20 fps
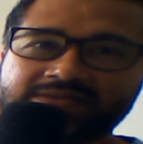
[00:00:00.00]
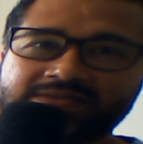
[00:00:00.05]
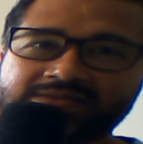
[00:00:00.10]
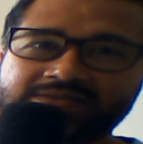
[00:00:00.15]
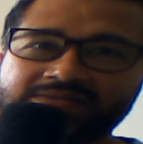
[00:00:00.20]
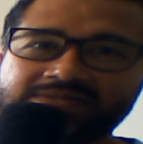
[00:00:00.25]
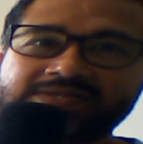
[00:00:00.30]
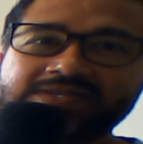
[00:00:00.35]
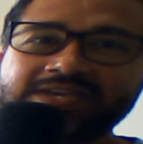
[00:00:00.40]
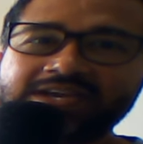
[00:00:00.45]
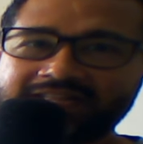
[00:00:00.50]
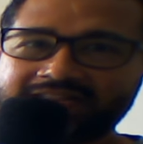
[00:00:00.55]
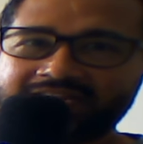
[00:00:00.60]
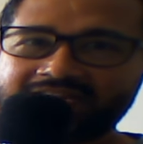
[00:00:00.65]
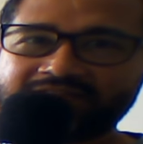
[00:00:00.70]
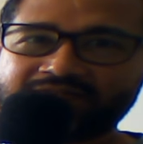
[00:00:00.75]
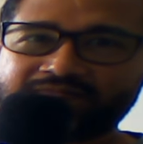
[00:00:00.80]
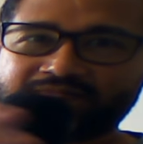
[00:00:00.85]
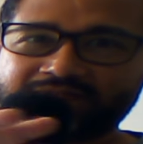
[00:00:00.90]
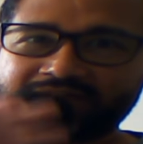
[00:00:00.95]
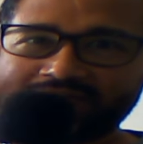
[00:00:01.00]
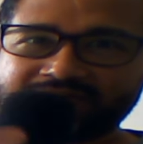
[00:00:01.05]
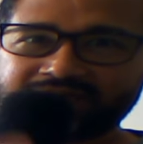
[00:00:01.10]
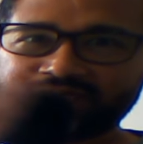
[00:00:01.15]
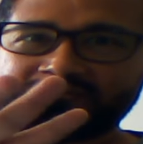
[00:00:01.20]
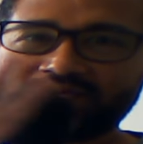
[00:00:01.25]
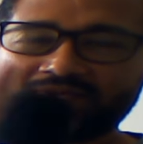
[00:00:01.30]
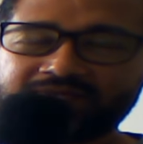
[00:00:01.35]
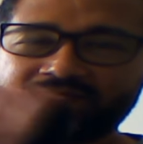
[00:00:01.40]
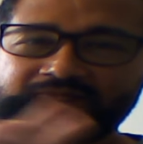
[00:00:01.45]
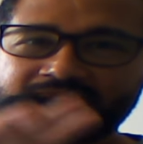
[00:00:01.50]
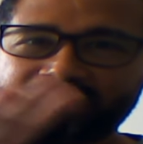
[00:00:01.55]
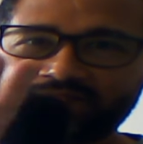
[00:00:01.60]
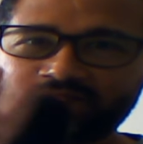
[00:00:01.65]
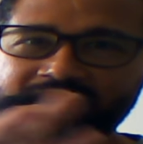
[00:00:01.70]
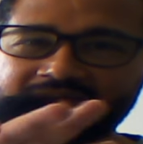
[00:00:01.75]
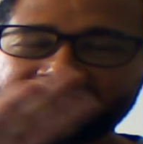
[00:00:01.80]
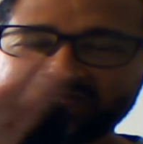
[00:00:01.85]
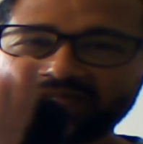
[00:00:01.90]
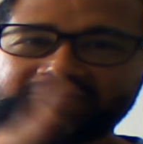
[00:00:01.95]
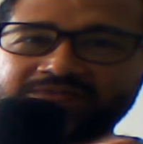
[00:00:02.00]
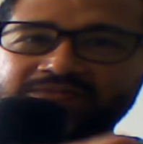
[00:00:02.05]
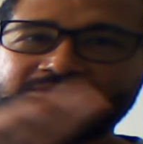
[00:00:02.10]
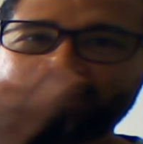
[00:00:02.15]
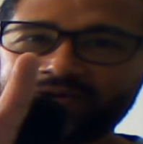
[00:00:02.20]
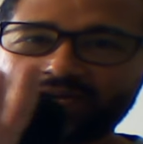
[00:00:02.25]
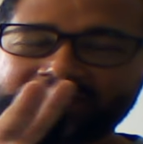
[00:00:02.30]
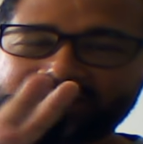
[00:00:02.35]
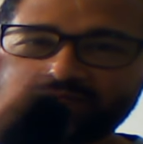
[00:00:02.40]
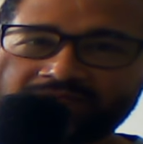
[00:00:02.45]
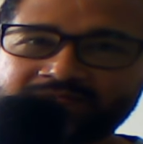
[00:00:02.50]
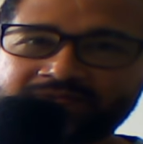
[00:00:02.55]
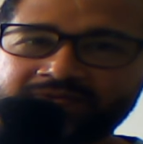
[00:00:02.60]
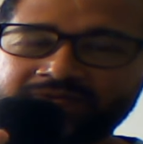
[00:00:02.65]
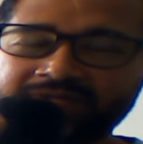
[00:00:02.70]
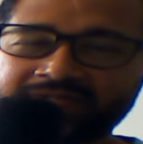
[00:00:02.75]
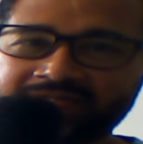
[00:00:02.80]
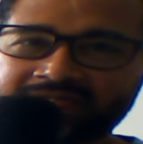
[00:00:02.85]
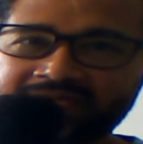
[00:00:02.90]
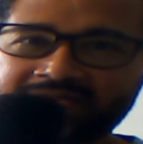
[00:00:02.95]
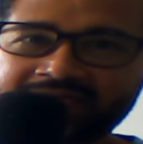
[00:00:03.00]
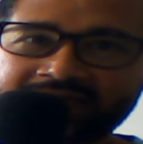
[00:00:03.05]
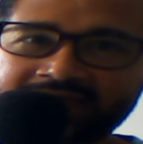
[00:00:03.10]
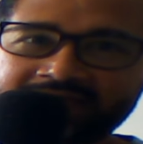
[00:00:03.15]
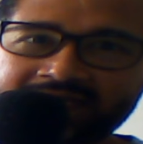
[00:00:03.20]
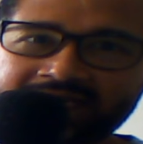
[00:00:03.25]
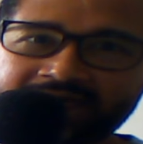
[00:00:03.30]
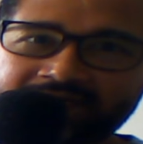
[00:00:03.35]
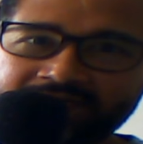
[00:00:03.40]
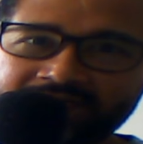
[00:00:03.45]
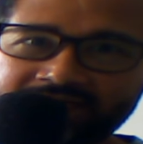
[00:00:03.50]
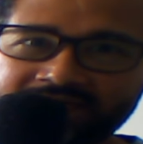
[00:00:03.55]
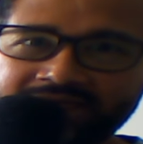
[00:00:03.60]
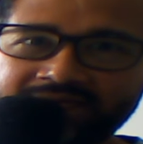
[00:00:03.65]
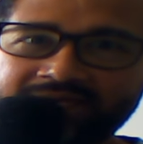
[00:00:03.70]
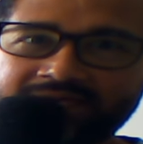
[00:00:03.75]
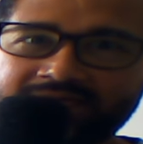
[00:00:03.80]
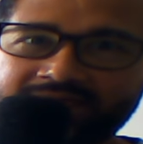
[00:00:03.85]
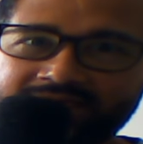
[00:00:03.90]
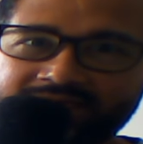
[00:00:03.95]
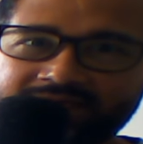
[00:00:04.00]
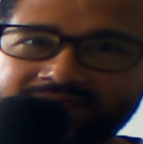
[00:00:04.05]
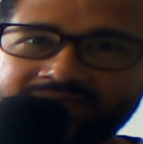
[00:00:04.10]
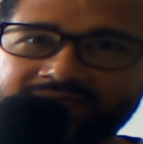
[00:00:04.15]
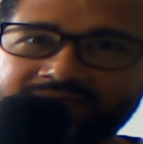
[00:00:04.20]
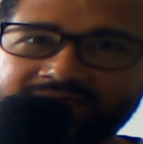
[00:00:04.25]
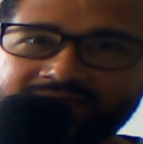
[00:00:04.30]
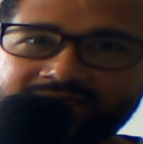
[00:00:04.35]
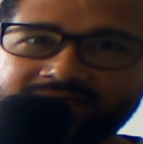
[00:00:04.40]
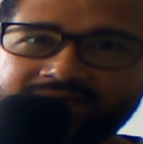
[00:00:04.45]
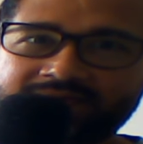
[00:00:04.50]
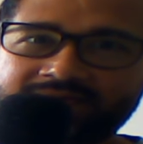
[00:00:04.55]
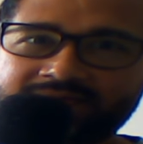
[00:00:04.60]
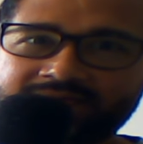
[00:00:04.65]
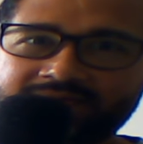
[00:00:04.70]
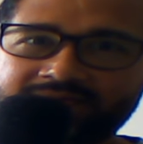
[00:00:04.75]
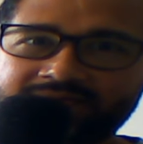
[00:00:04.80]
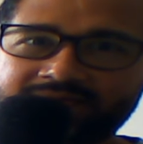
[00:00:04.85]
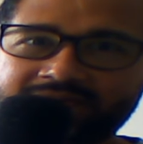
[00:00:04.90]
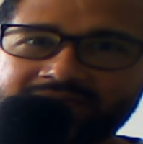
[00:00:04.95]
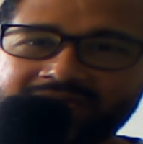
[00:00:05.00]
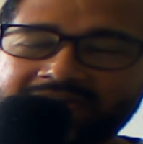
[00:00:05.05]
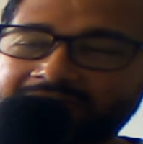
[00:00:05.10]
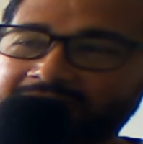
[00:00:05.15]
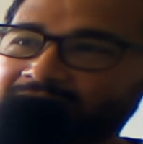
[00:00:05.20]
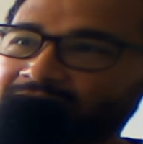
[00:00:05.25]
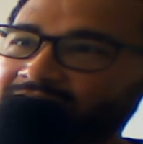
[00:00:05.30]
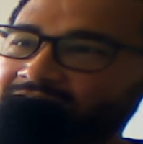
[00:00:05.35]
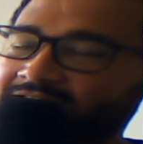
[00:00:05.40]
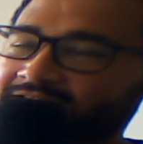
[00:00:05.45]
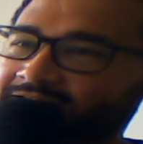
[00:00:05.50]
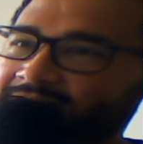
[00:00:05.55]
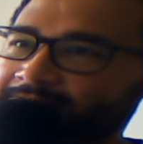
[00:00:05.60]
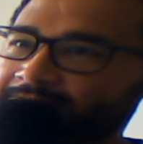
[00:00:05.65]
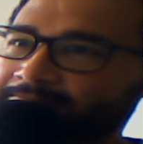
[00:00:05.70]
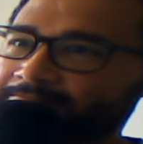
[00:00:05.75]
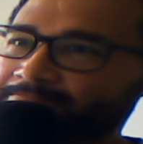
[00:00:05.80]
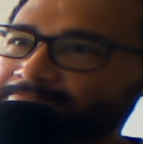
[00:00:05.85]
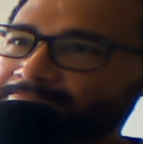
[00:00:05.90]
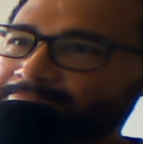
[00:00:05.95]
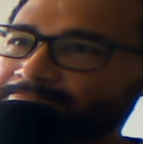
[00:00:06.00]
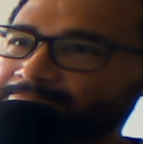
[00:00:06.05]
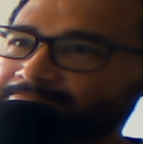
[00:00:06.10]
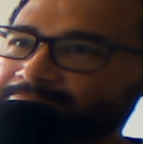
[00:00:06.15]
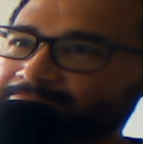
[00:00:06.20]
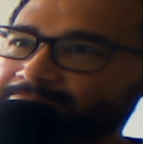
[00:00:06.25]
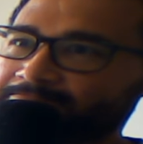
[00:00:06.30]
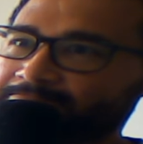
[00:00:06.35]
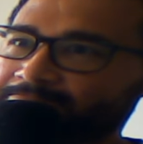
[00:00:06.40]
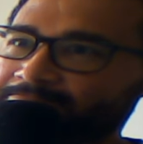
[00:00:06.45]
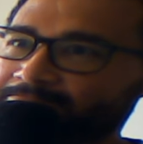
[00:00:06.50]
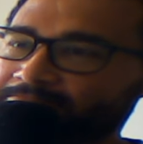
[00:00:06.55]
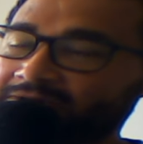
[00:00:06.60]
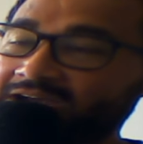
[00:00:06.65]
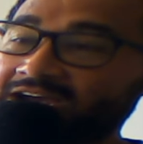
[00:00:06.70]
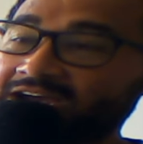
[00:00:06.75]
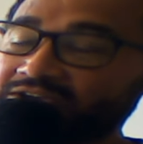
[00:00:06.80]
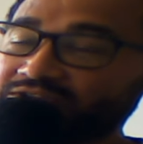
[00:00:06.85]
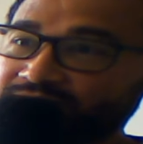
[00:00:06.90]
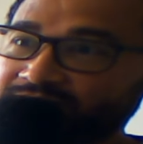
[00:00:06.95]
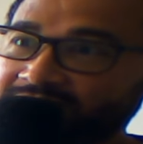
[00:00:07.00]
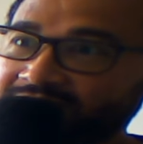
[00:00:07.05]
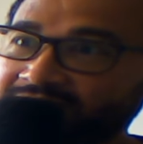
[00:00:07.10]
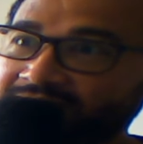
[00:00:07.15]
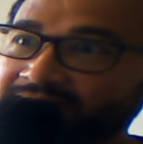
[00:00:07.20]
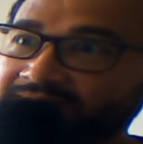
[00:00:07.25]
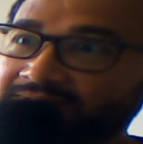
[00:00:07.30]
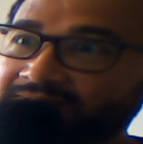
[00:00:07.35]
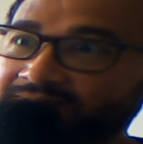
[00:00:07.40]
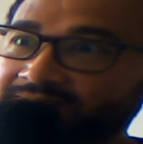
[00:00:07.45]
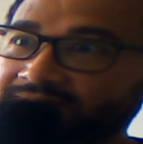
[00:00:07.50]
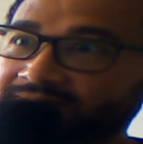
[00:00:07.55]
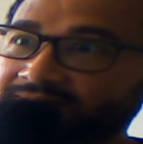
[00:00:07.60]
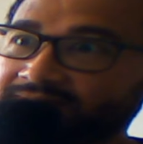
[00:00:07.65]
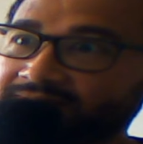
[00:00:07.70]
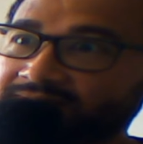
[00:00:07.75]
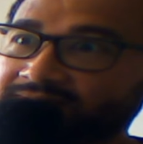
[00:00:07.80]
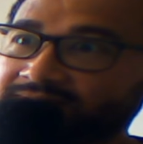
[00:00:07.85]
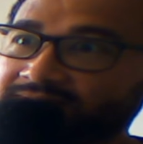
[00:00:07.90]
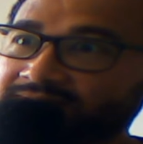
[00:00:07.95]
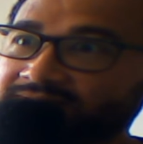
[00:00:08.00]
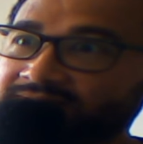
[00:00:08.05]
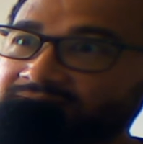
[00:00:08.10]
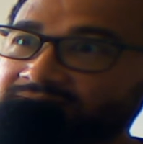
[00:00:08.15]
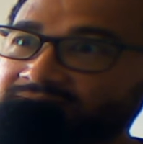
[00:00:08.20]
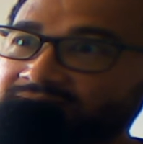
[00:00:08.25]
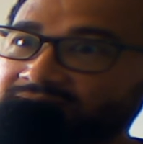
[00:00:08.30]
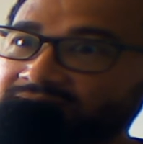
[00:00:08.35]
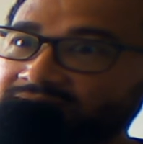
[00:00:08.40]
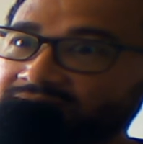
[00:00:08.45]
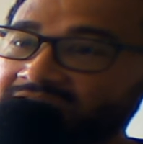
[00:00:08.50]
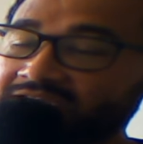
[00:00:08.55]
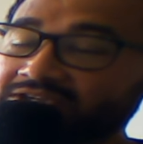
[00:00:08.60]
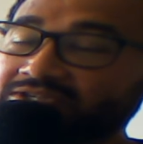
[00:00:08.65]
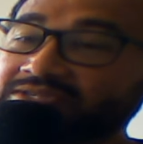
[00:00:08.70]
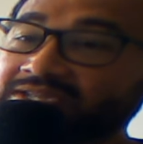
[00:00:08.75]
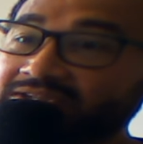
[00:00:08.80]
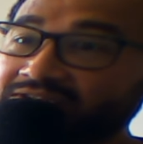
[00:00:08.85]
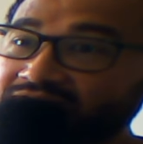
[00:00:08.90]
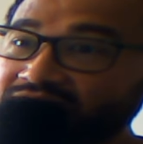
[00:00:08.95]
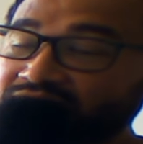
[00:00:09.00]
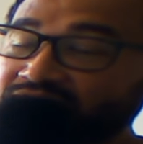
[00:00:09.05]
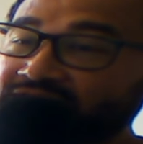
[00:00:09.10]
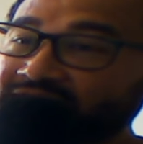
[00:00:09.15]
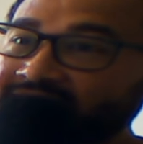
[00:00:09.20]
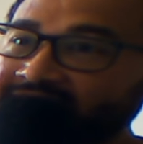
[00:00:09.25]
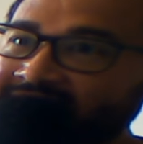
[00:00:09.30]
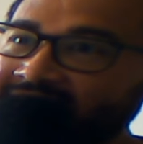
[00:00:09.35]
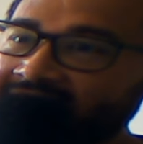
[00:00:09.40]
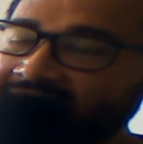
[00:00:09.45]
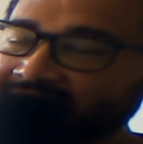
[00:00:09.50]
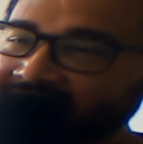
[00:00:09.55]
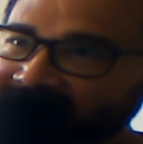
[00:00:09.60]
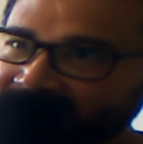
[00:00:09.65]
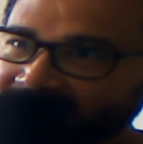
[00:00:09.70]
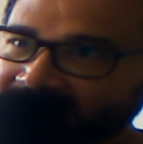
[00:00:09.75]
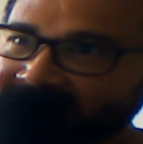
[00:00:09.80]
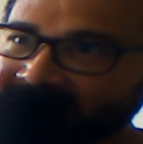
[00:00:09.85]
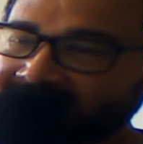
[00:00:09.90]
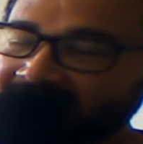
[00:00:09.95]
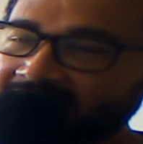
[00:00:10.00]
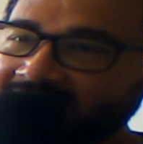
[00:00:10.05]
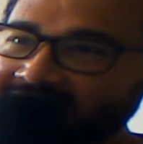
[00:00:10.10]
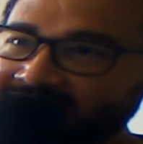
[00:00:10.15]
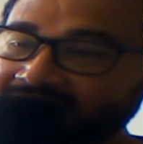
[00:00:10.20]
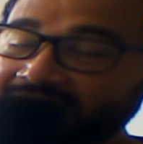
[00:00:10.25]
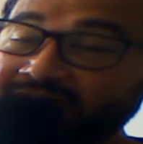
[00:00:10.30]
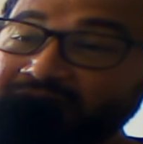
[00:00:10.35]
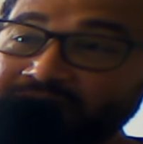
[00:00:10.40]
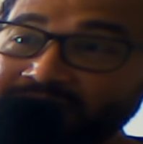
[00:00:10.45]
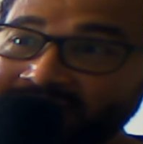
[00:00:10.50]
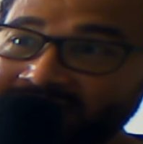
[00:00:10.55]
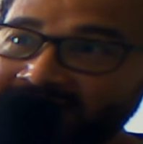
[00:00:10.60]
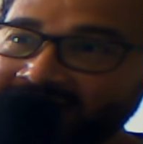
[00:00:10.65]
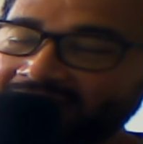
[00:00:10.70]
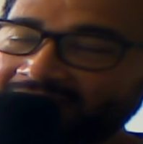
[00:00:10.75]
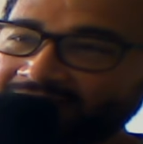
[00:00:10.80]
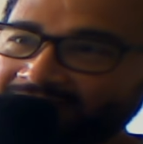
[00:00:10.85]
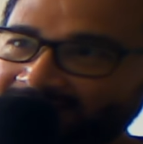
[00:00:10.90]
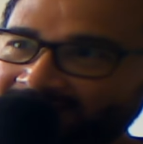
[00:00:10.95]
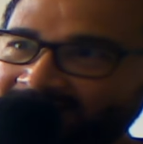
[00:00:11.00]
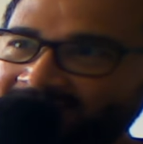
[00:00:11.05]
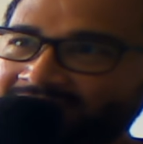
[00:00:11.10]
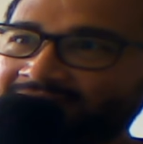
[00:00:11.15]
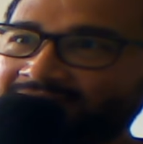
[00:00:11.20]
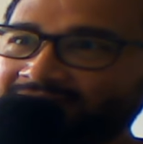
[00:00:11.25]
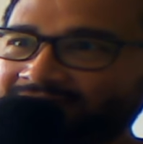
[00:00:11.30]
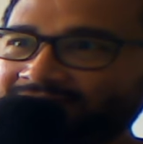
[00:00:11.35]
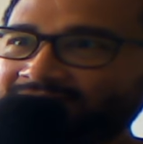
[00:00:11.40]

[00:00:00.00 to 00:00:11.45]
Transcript: Se a Netflix não fez alguma coisa e tal, tá, olha, pasmem. Essa desgraça é, é tão merda,